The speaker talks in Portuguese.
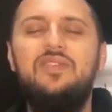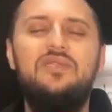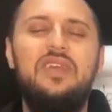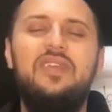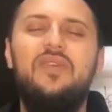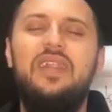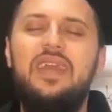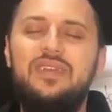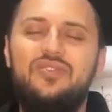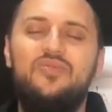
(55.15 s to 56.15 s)
Isso daqui não
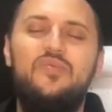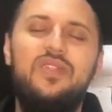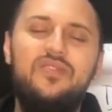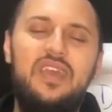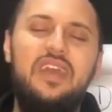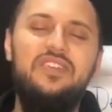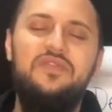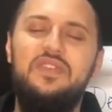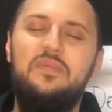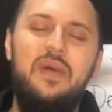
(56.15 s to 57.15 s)
é nem a sombra do que é
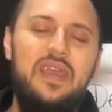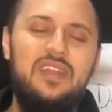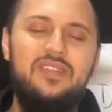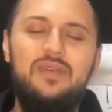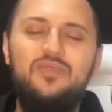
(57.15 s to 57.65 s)
de vir, Pai.